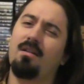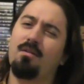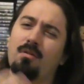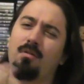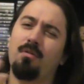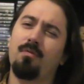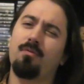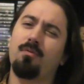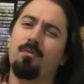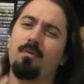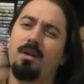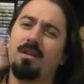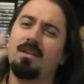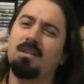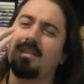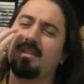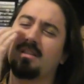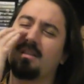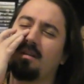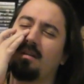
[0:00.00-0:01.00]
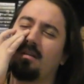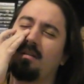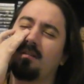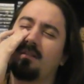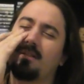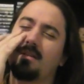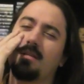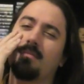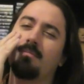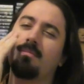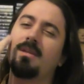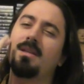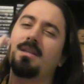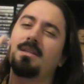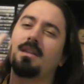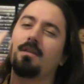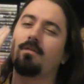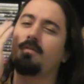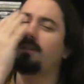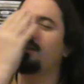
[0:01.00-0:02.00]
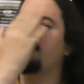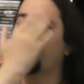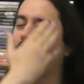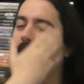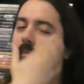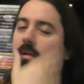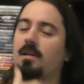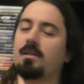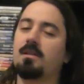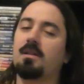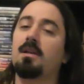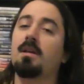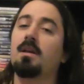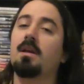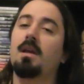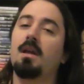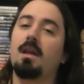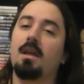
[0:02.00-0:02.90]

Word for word: le font réticente, mais ça finit par marcher